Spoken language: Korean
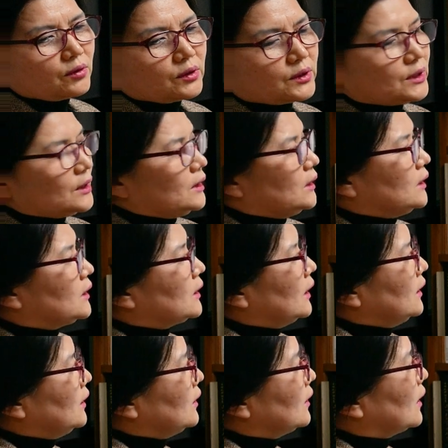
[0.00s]
것이
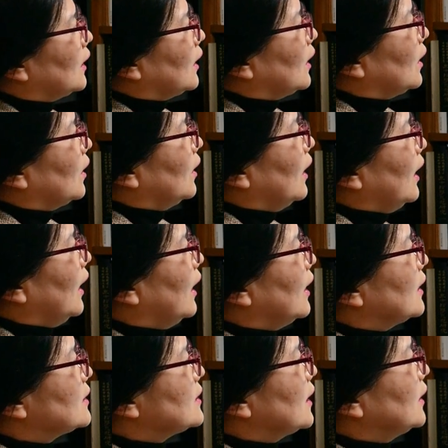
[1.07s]
있겠는가
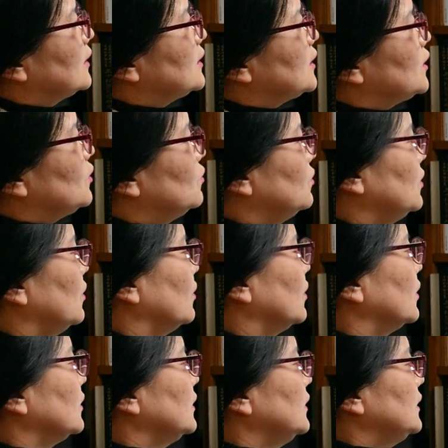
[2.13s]
하쟁지유려
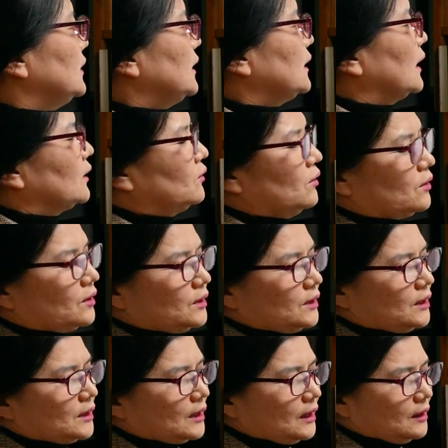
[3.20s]
어찌 다툴
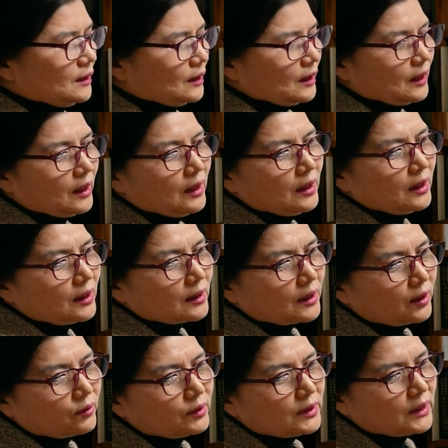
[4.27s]
것이 있겠는가
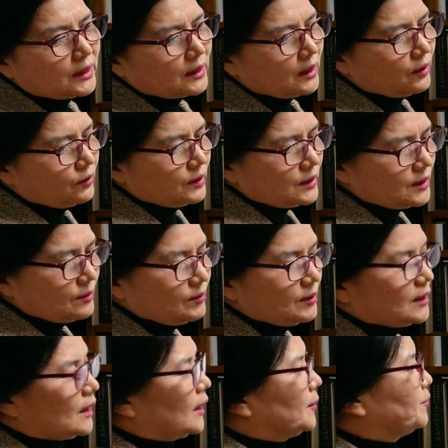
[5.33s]
라고 이야기하고
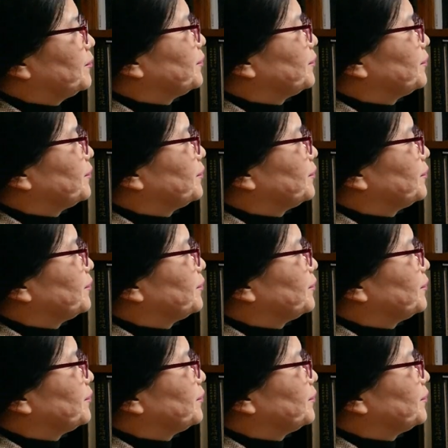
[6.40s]
있습니다.